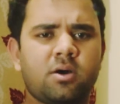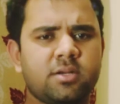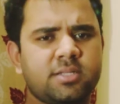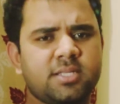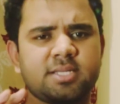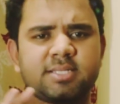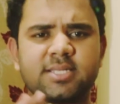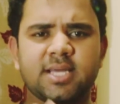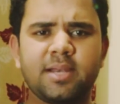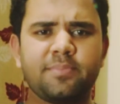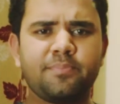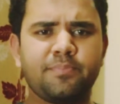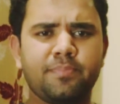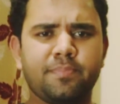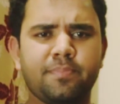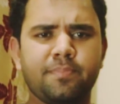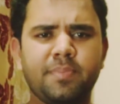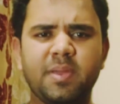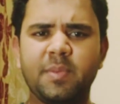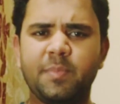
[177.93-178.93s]
और 10 साल
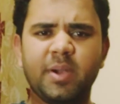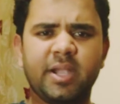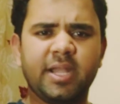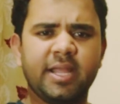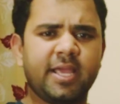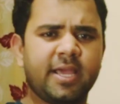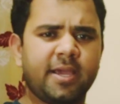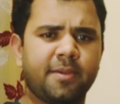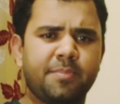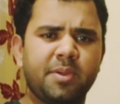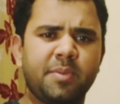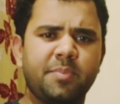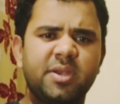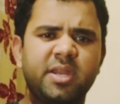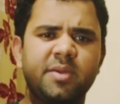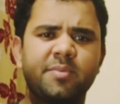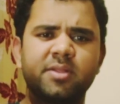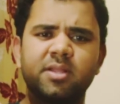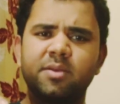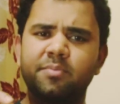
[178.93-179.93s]
पीपीटी है
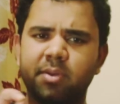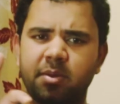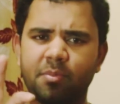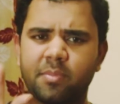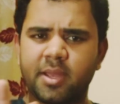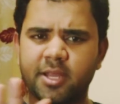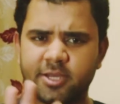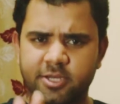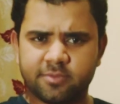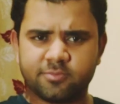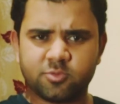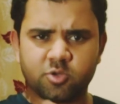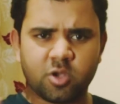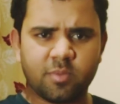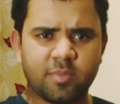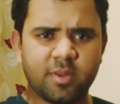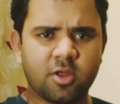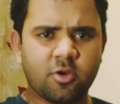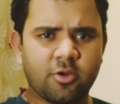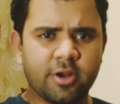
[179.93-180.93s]
पीपीटी मतलब प्रीम बैंक टर्म जो
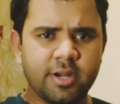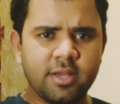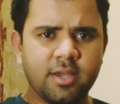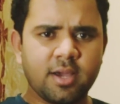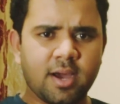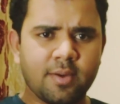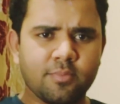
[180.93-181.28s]
कि मैंने ऑलरेडी